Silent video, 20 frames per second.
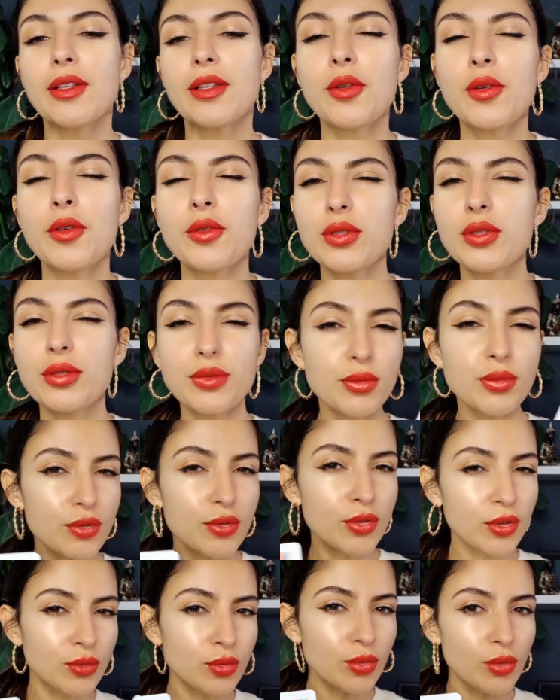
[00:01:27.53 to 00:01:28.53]
euh, de
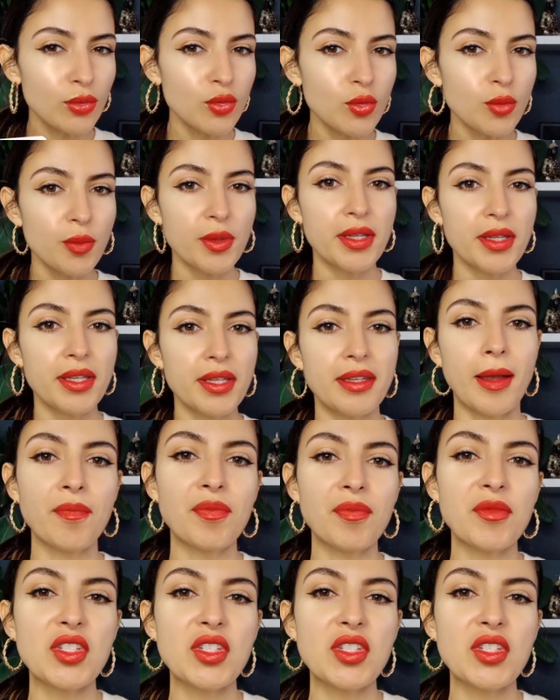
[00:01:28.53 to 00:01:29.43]
vous entourlouper. Hein.